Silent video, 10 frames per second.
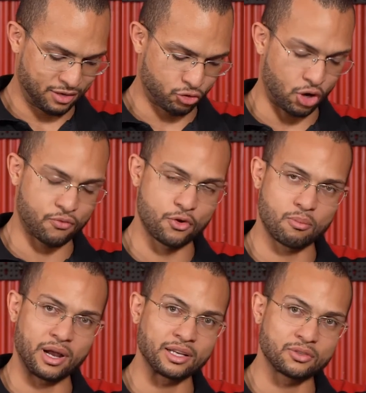sofre
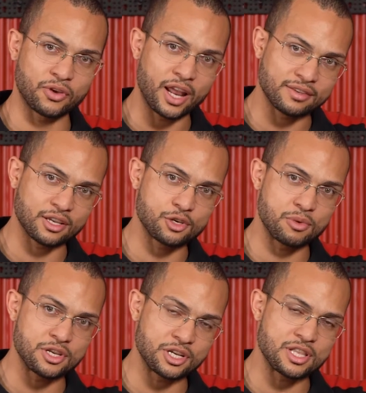uma diferença de
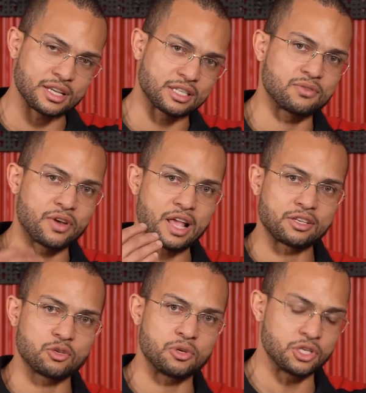medida e essa
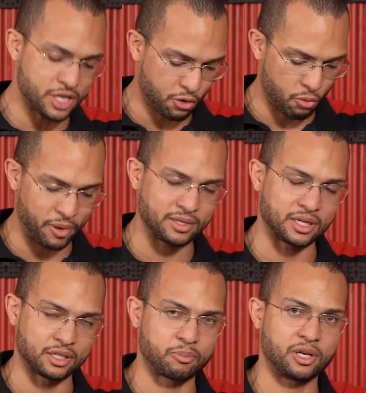diferença de medida é
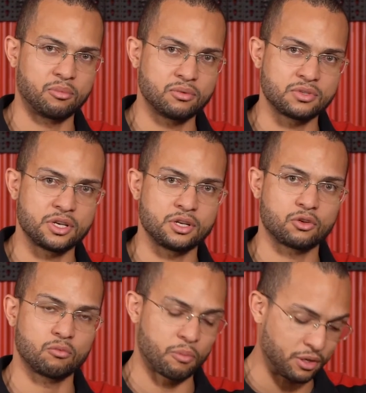compensada pela bronzina.
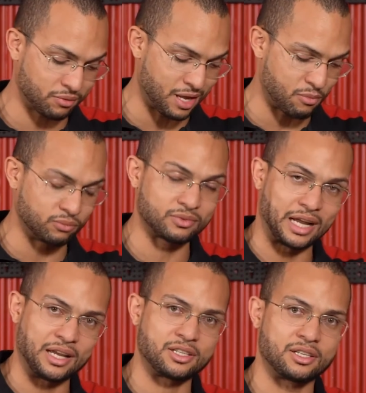Então, no momento da
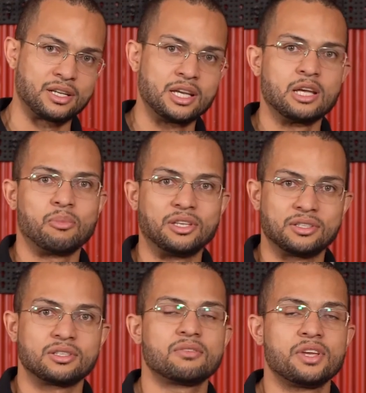montagem,
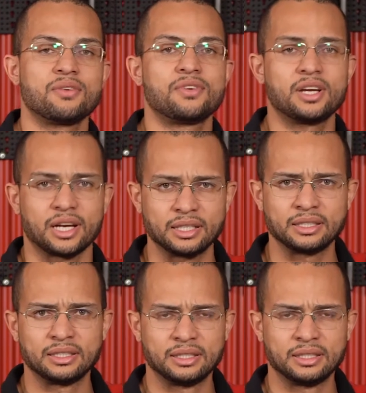precisa se verificar